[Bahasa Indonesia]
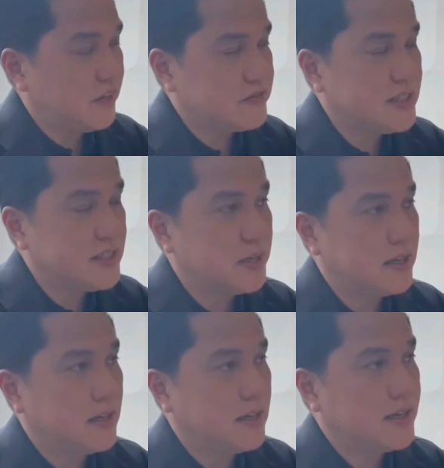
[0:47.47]
AFC
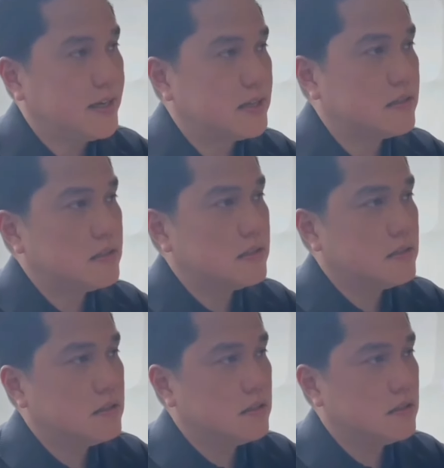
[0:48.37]
mereka melihat
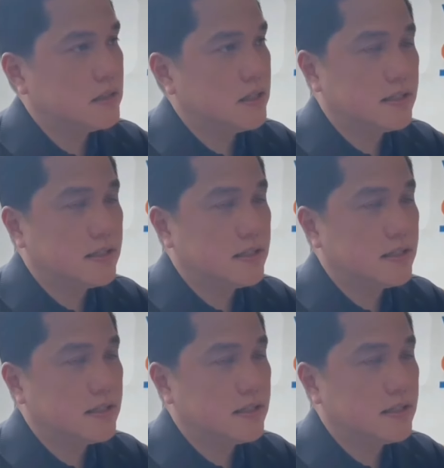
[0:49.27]
uh, eh,